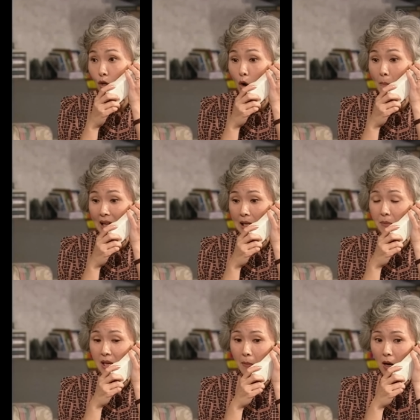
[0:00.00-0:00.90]
À, nó xuống
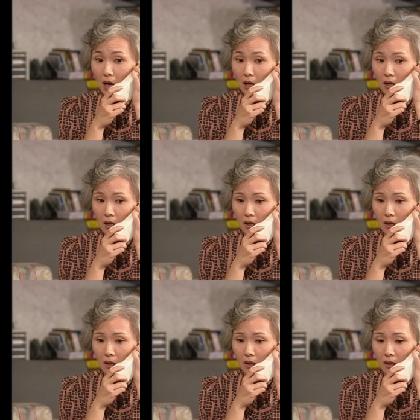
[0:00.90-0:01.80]
phố mua điểm tâm
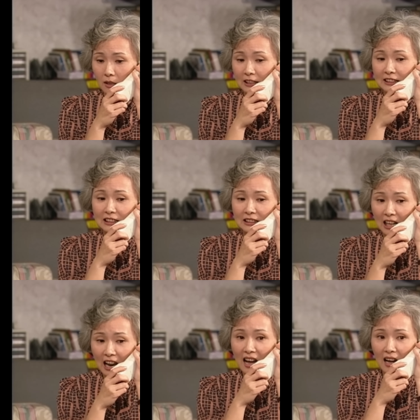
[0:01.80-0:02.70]
rồi
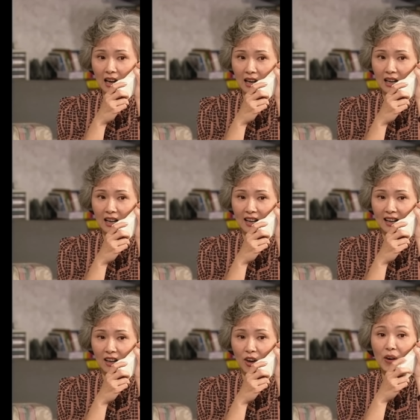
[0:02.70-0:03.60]
À, được
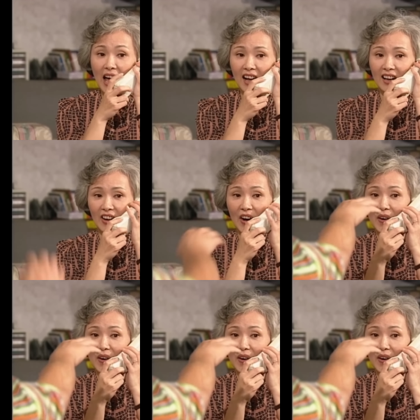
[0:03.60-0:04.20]
Được